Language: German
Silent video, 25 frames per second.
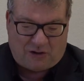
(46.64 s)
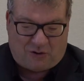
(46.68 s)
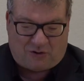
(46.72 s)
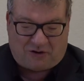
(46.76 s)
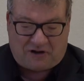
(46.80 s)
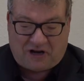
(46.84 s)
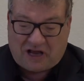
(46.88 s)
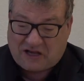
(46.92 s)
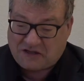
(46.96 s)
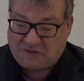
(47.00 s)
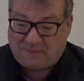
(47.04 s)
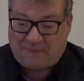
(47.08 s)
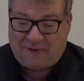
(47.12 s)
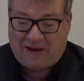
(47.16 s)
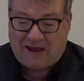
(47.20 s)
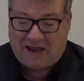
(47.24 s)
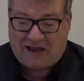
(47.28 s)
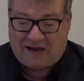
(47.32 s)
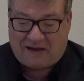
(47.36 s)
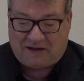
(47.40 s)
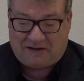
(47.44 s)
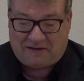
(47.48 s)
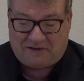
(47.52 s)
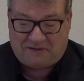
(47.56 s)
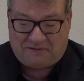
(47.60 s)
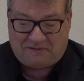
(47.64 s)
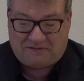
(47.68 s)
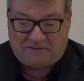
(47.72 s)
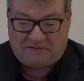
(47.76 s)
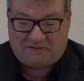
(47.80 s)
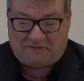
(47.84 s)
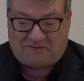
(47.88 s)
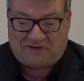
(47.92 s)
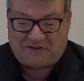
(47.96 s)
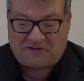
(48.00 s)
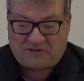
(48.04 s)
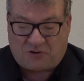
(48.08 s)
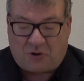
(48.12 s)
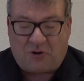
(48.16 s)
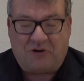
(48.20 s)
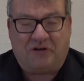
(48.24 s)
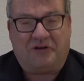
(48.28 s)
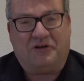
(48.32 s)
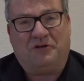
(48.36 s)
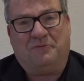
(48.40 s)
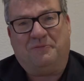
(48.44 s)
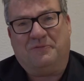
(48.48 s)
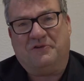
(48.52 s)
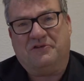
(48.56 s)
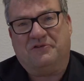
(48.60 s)
ja auch in Hasbergen, weiß Gott
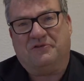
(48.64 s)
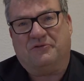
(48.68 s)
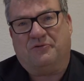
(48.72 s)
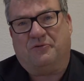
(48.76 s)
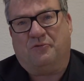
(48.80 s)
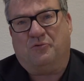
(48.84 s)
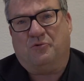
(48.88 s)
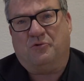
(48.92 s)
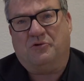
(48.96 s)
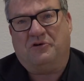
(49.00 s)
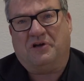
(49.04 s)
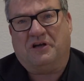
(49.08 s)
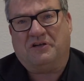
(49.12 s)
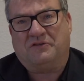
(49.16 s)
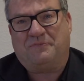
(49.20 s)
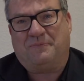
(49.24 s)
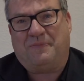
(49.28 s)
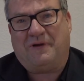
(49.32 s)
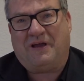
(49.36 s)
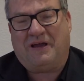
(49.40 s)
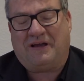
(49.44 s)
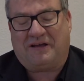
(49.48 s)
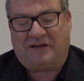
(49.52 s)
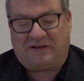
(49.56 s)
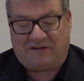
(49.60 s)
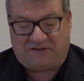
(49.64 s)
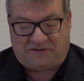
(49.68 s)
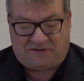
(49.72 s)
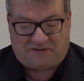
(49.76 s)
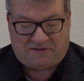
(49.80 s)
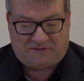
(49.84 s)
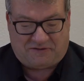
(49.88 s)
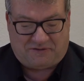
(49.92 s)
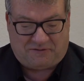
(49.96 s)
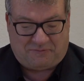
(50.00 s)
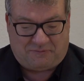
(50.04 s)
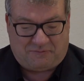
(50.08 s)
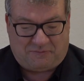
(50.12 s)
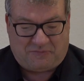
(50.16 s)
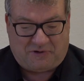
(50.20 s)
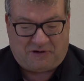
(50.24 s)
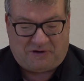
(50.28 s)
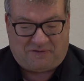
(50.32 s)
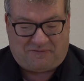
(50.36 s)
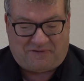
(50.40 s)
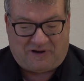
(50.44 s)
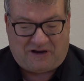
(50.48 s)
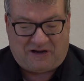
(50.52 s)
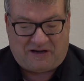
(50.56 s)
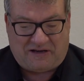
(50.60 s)
nicht mehr so gut. Hasbergen ist äh,
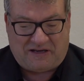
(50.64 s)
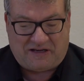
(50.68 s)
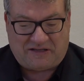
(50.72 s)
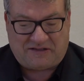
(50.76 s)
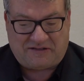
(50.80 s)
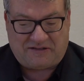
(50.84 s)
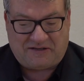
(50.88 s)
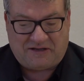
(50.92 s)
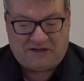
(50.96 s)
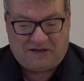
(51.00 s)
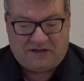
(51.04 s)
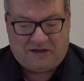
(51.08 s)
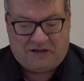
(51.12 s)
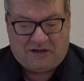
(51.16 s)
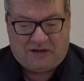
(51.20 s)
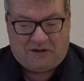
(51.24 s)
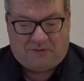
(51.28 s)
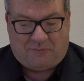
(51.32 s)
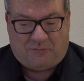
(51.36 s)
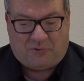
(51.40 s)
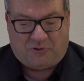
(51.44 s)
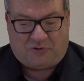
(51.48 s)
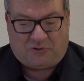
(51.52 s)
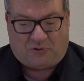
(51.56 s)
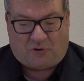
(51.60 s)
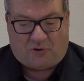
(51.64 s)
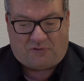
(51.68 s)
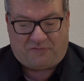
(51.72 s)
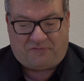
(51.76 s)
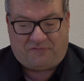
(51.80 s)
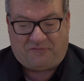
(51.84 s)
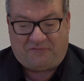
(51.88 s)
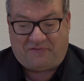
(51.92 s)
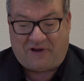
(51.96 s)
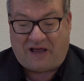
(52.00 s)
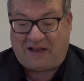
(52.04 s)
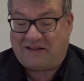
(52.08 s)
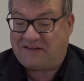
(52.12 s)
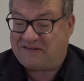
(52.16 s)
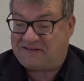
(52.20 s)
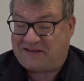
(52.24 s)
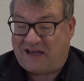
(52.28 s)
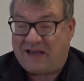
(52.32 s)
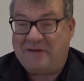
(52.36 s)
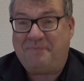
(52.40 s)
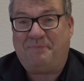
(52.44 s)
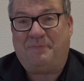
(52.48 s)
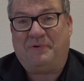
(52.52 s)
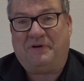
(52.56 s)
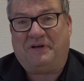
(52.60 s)
mittlerweile jetzt betroffen. Wir hatten
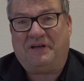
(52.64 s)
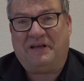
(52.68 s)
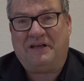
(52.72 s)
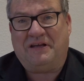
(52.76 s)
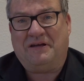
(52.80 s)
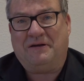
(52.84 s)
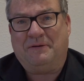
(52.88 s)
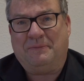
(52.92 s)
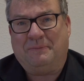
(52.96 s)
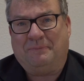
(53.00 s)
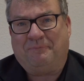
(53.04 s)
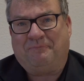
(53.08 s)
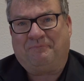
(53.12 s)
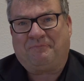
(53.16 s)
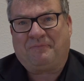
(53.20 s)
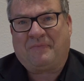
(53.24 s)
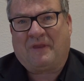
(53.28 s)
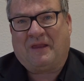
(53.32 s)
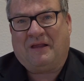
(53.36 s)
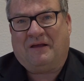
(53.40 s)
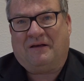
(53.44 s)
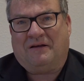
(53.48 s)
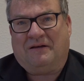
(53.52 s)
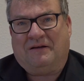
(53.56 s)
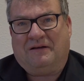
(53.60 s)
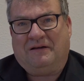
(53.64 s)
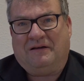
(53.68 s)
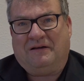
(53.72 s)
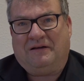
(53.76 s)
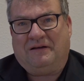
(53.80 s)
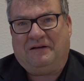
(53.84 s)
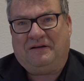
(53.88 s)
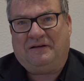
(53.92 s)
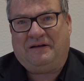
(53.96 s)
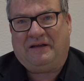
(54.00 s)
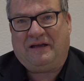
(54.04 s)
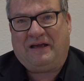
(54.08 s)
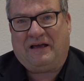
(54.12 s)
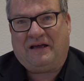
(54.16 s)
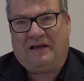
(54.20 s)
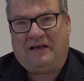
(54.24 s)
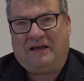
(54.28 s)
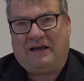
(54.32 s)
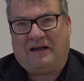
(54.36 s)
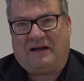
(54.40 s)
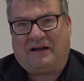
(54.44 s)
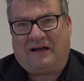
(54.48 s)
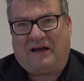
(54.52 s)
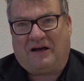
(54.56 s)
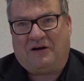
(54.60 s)
seit Beginn äh, der
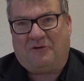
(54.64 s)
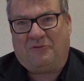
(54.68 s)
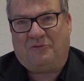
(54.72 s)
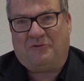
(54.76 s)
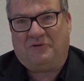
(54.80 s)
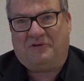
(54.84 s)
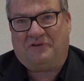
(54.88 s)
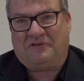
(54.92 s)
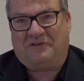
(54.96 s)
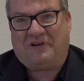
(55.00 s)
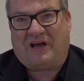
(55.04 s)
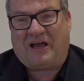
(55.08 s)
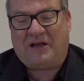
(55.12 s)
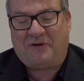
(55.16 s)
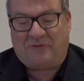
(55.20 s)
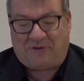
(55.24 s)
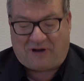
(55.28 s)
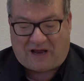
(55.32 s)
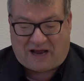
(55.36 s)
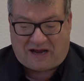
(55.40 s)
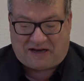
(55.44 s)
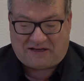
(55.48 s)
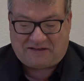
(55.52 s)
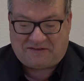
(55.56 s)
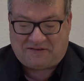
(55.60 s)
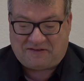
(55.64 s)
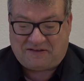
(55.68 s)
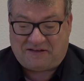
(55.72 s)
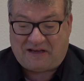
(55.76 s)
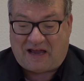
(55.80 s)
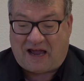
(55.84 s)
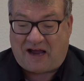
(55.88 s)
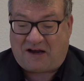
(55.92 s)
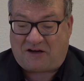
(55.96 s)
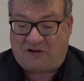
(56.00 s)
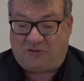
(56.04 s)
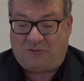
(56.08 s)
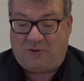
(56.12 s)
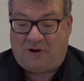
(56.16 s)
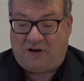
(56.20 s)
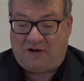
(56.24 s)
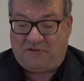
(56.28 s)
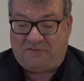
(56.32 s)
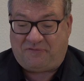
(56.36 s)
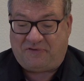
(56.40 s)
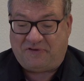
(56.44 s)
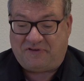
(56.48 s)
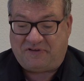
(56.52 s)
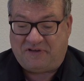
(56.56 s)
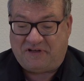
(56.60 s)
Erkrankung 83, aktuell
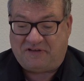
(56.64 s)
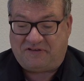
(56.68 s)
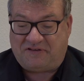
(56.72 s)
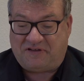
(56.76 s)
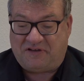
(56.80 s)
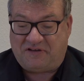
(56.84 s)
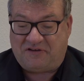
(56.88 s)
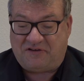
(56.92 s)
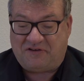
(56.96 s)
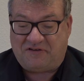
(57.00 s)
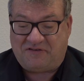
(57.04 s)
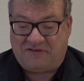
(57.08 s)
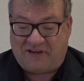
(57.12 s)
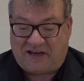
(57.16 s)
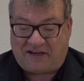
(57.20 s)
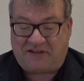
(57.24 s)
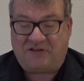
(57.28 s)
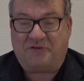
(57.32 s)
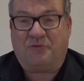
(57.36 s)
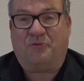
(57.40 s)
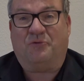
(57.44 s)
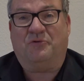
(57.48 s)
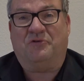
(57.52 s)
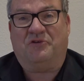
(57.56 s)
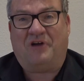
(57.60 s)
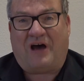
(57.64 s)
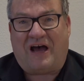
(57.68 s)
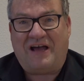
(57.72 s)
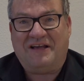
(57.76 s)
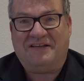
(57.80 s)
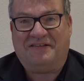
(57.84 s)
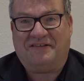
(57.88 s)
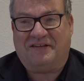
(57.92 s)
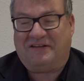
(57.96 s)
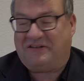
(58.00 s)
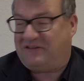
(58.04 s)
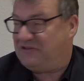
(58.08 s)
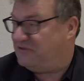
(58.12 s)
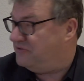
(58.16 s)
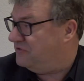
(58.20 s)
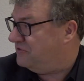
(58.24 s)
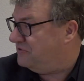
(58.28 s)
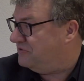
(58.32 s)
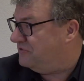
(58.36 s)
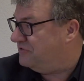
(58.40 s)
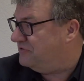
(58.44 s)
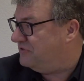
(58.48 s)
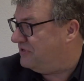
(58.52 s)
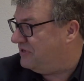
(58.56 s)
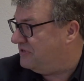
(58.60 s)
infiziert sind 36.
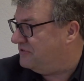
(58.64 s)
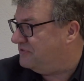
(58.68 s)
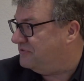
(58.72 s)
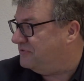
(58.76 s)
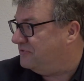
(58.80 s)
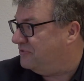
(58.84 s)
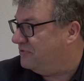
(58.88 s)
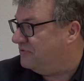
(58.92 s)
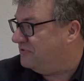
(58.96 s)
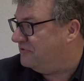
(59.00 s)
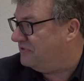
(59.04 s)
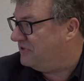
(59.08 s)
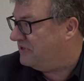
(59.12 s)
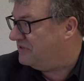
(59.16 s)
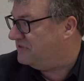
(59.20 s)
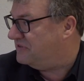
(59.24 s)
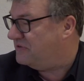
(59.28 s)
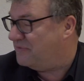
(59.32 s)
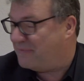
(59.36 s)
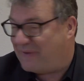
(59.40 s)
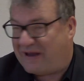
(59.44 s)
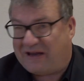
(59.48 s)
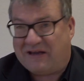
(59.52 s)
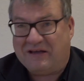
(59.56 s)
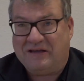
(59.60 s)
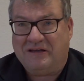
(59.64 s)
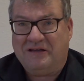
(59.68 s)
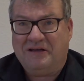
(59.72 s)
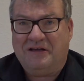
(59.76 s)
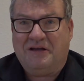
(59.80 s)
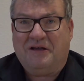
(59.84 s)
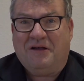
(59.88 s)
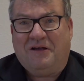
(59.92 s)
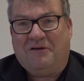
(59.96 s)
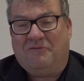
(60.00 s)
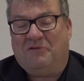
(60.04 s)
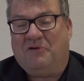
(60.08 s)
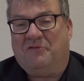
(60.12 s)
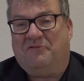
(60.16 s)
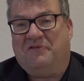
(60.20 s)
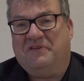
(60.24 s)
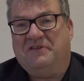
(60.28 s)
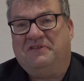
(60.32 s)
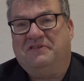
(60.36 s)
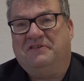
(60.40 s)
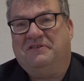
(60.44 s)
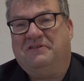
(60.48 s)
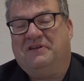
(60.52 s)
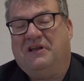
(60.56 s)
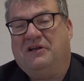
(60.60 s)
Das ist also noch eine ganze Menge. Wir
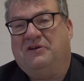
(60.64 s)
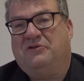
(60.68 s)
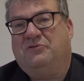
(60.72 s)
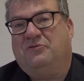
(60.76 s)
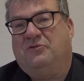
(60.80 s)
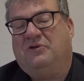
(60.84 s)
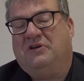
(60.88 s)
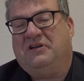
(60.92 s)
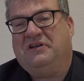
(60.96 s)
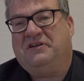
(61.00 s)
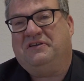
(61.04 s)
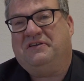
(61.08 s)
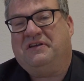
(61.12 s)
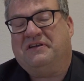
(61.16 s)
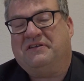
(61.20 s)
wissen natürlich,